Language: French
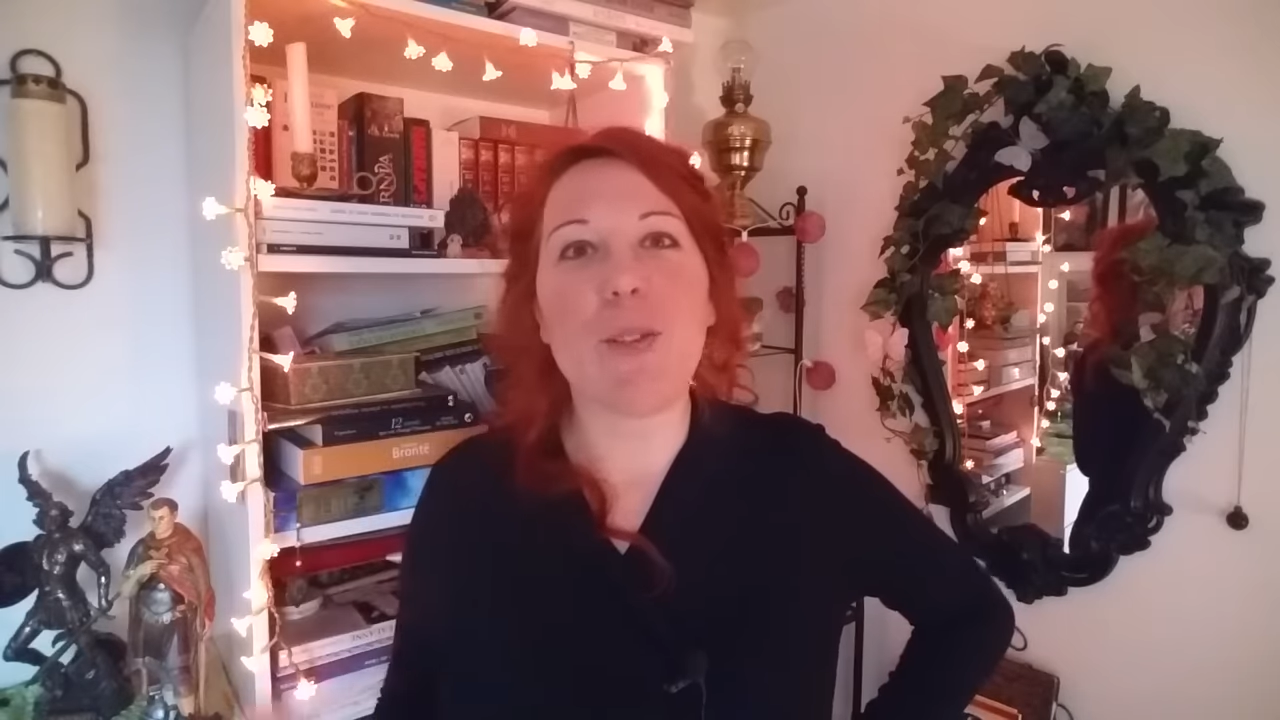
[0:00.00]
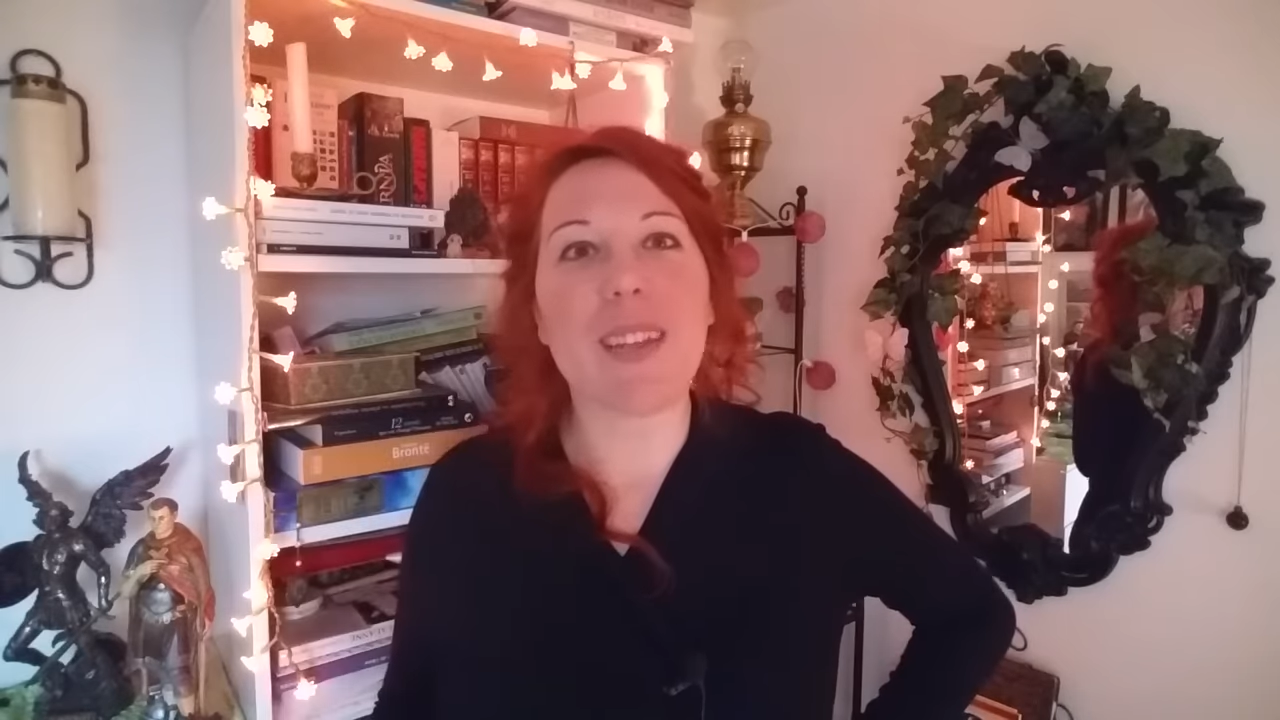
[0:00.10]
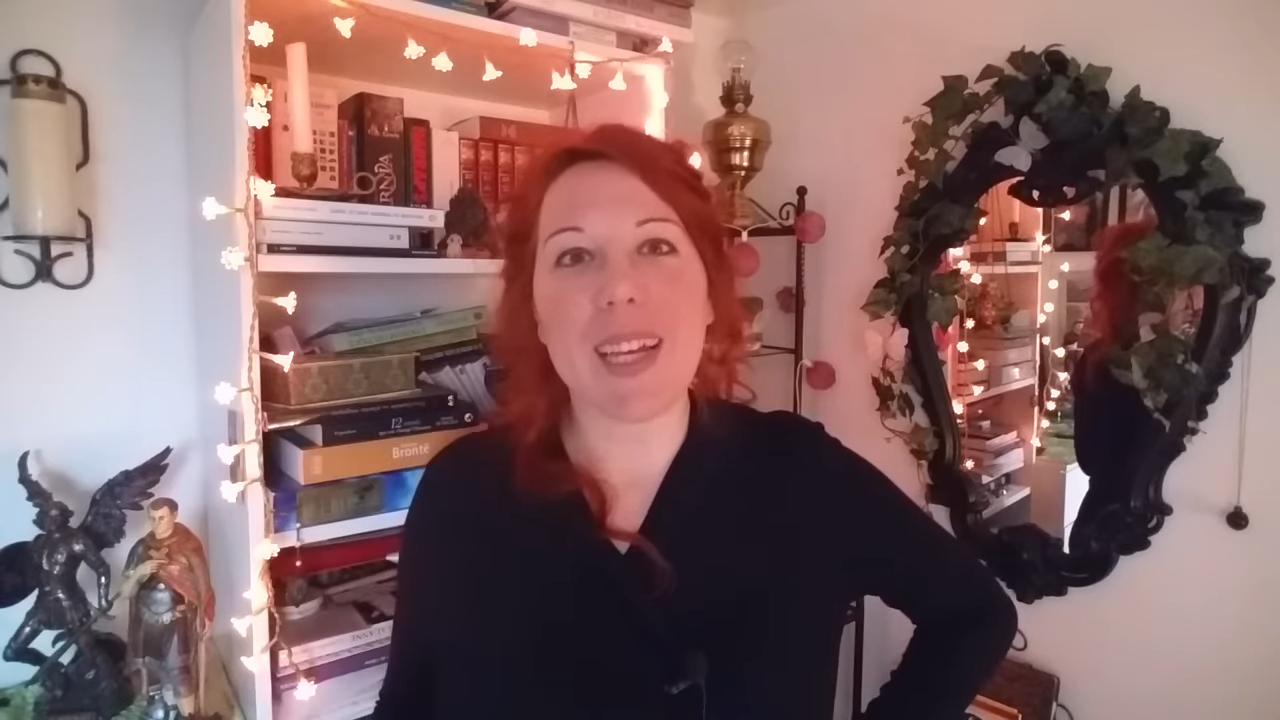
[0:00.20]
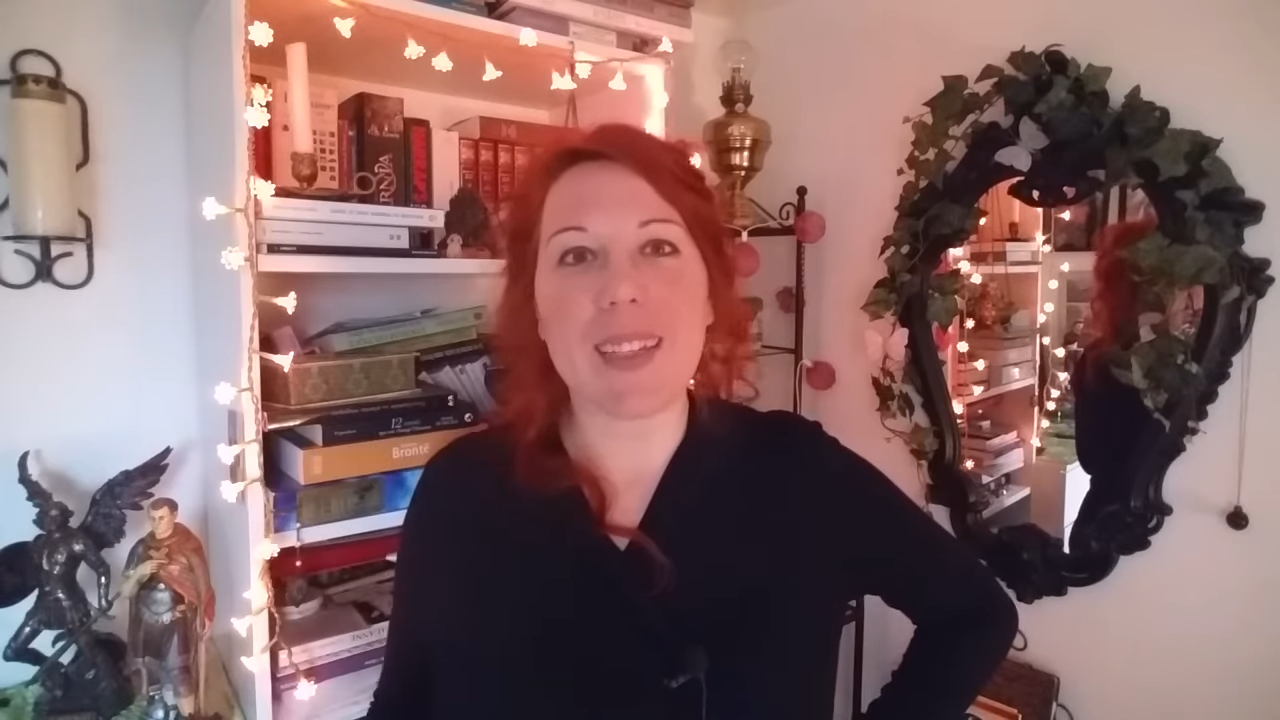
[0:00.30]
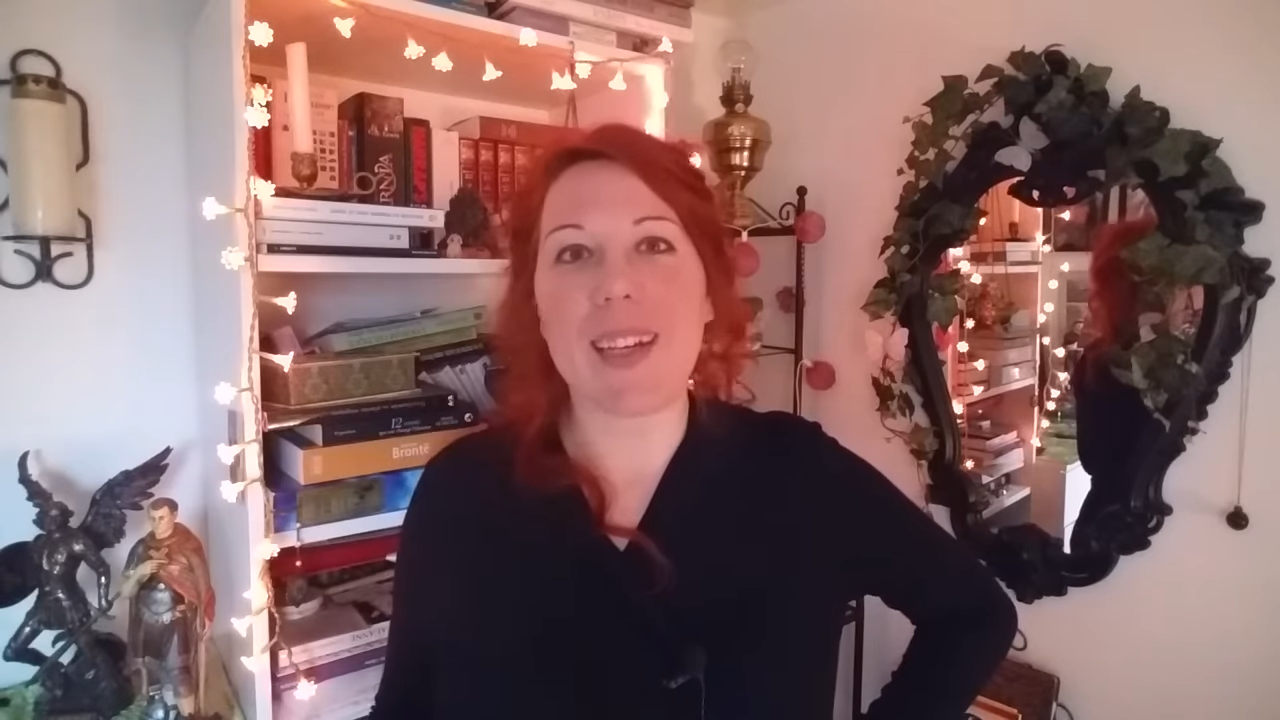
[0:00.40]

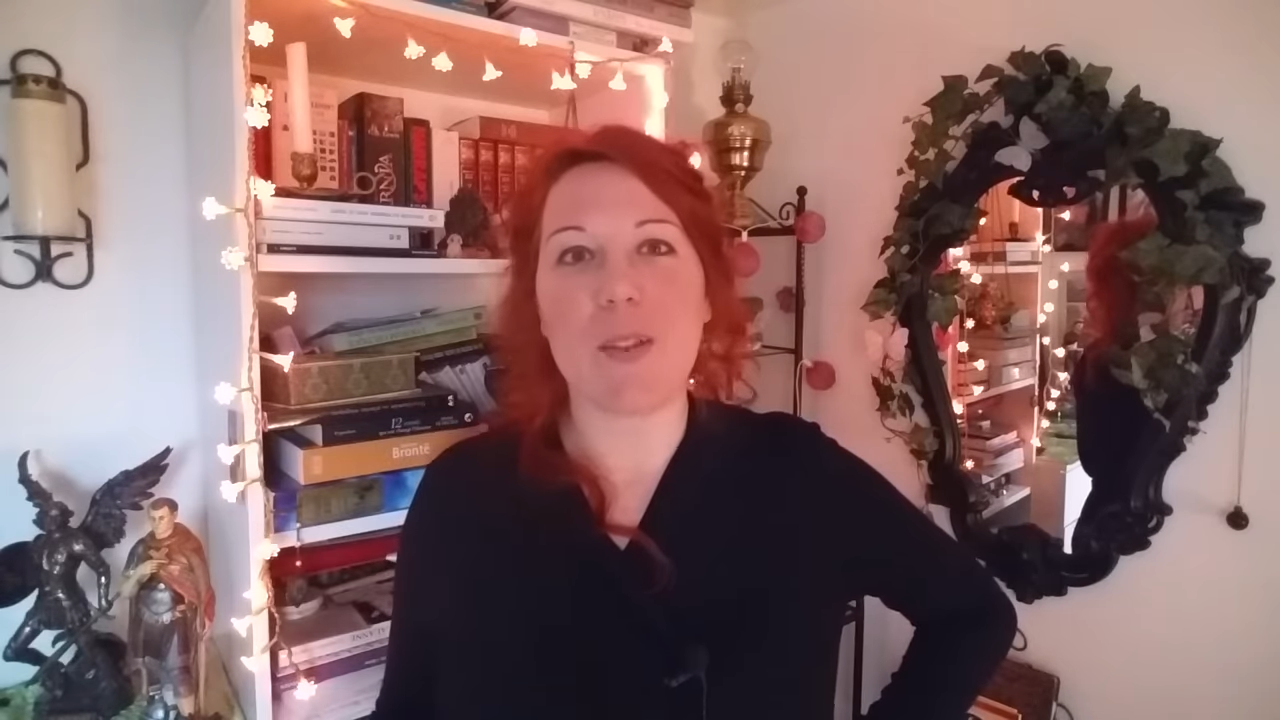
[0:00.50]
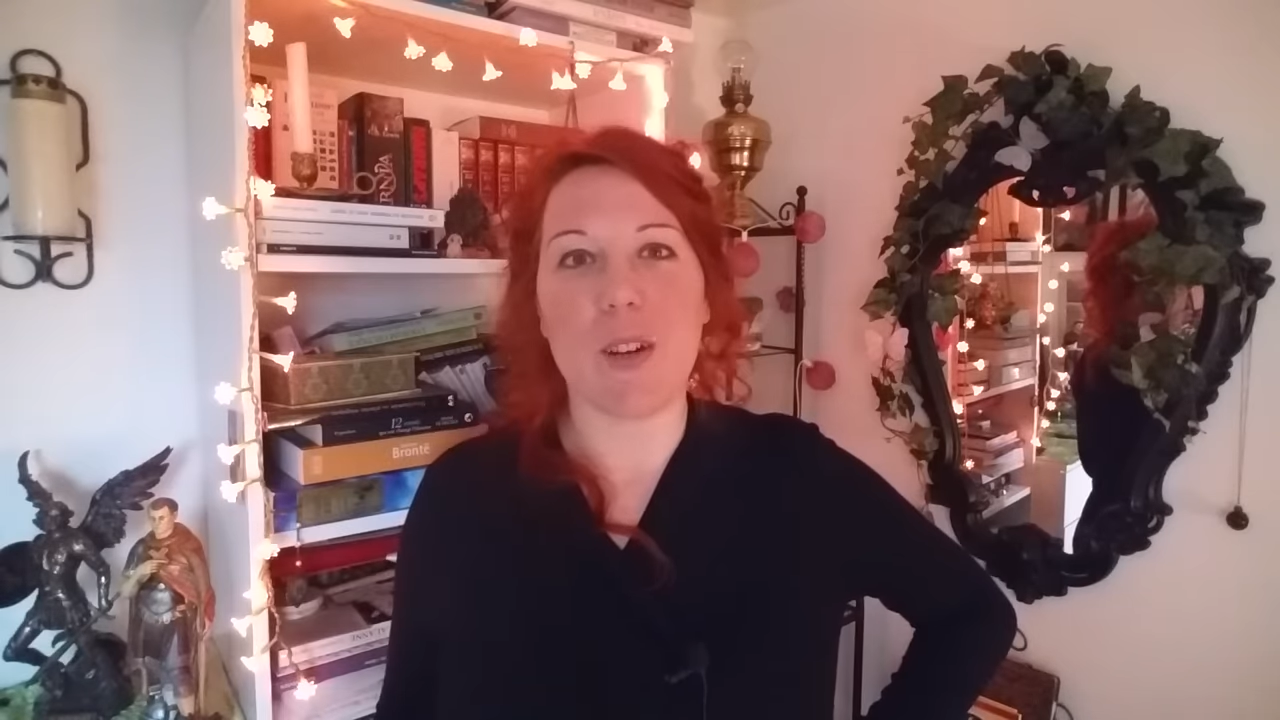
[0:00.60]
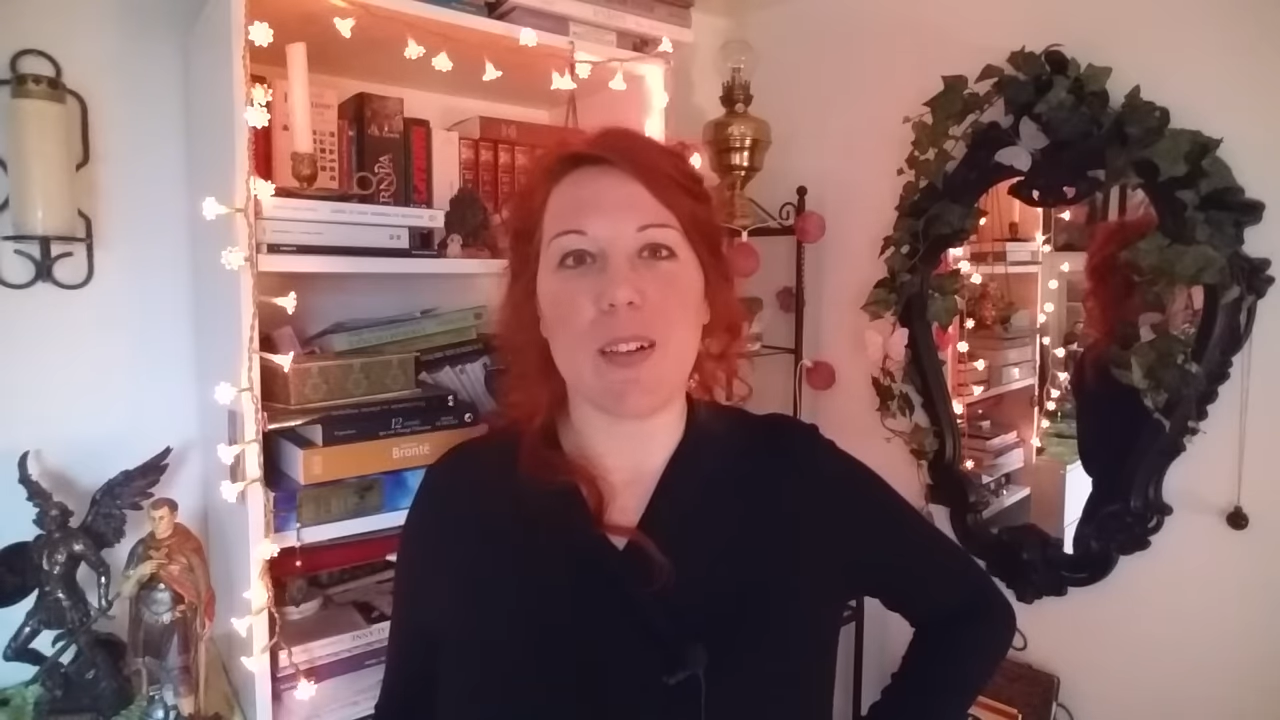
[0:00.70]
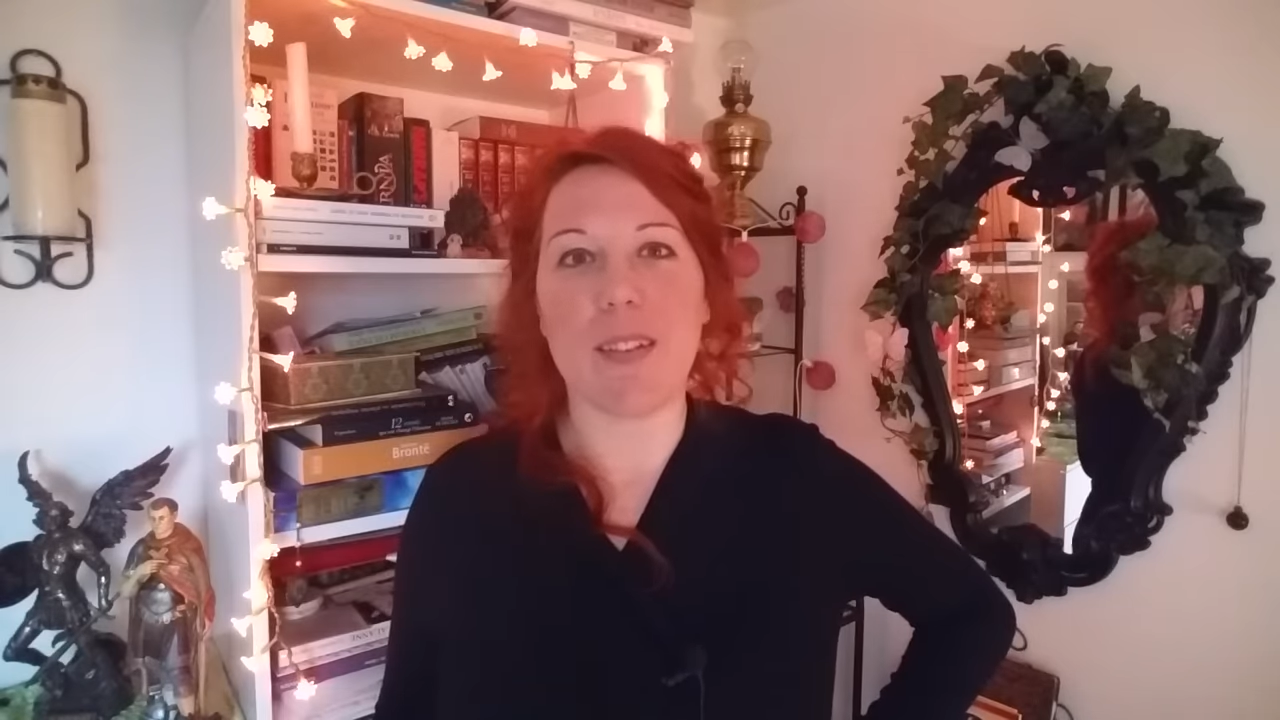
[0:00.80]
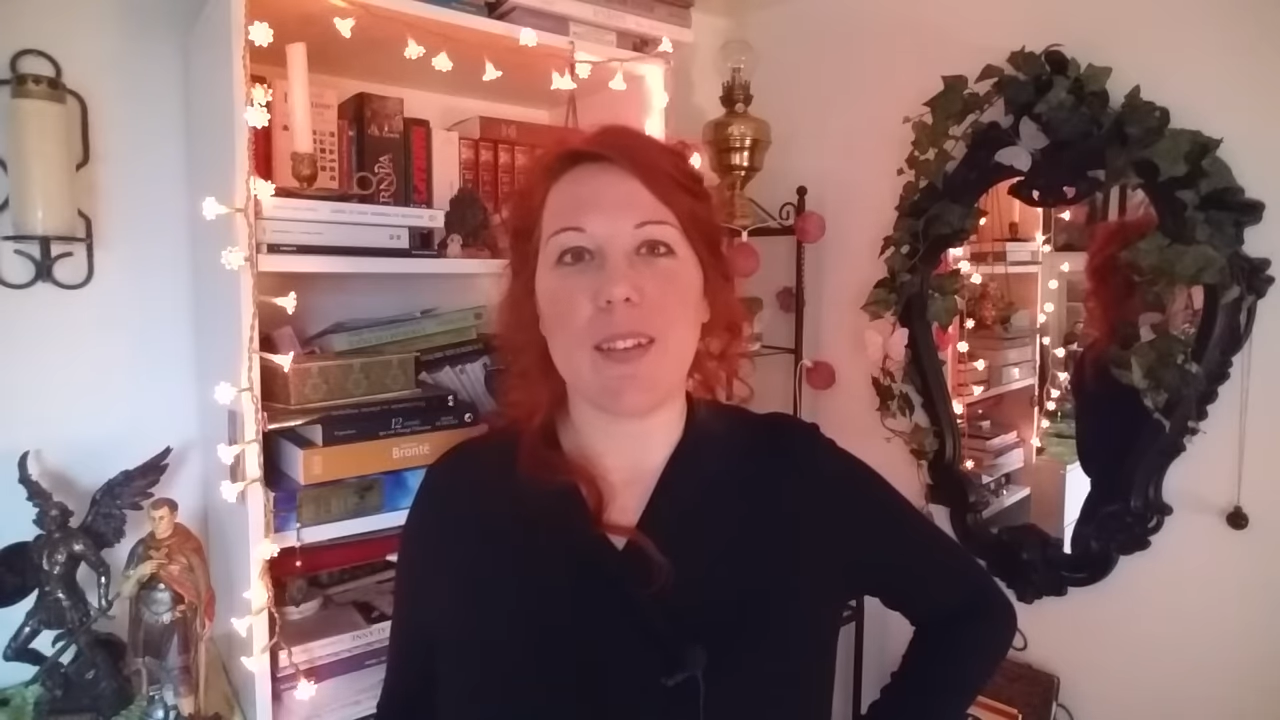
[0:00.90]
très très loin.